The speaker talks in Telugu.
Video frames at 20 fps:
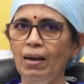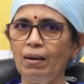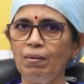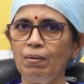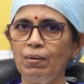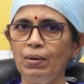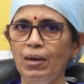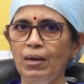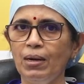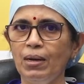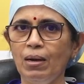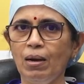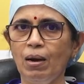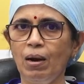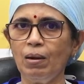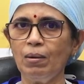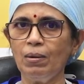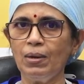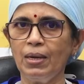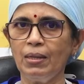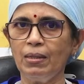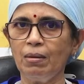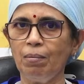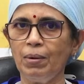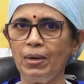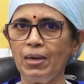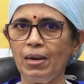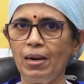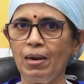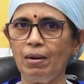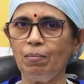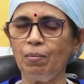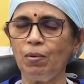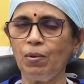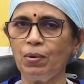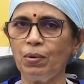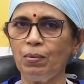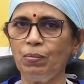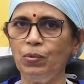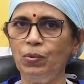లేవగానే కాలు కింద
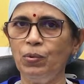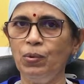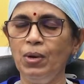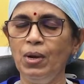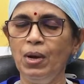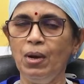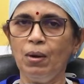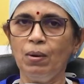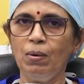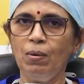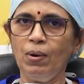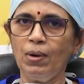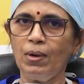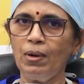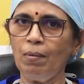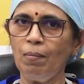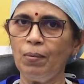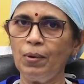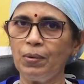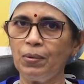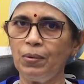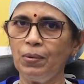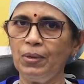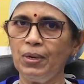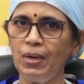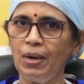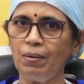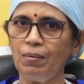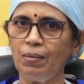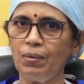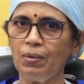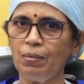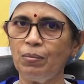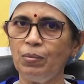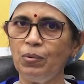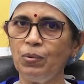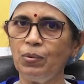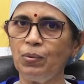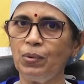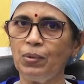పెట్టలేకపోవటము గోడలు పట్టుకొని
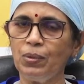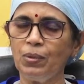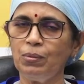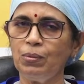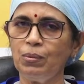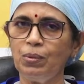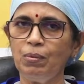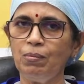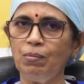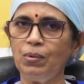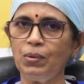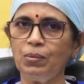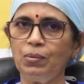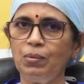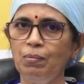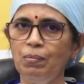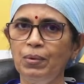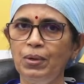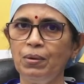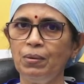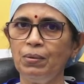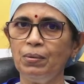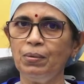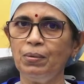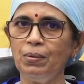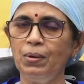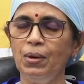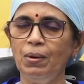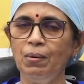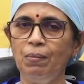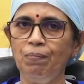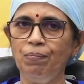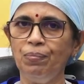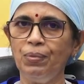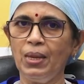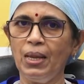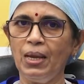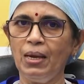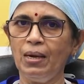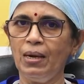నడవటము కొంత దూరం వరకు మీరు
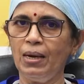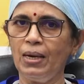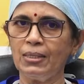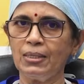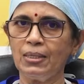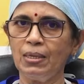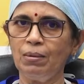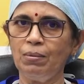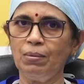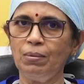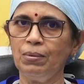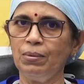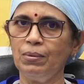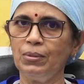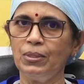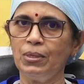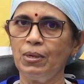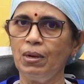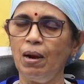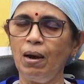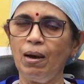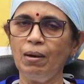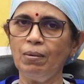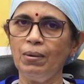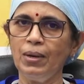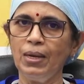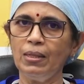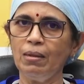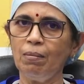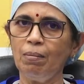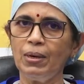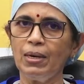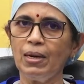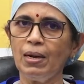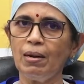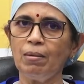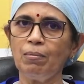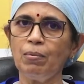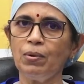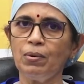అసలు కాలు కింద
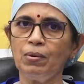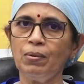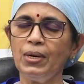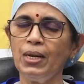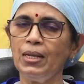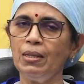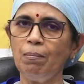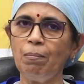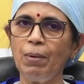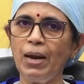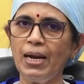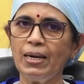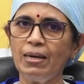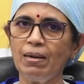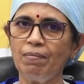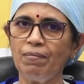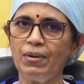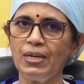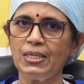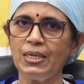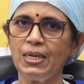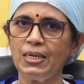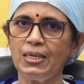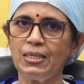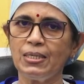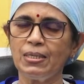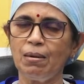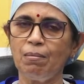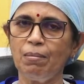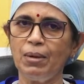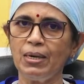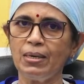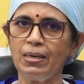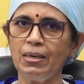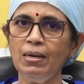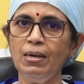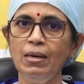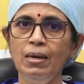పెట్టలేకపోవటం అనేది ప్లాంటర్ ఫెషైటీస్ అనమాట